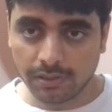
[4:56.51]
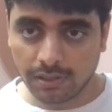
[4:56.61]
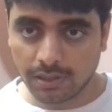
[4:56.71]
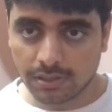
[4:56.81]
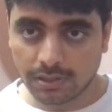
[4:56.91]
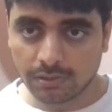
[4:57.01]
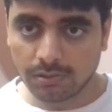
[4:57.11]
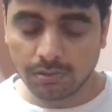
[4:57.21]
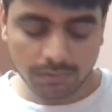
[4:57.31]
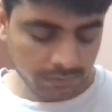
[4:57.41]
ये लगा
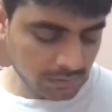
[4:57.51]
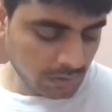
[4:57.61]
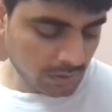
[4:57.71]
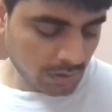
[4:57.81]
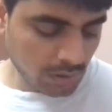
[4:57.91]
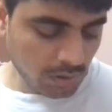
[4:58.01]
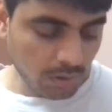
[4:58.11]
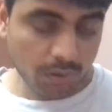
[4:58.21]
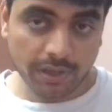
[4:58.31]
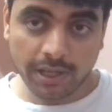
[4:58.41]
सकते
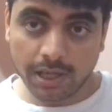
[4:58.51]
हो और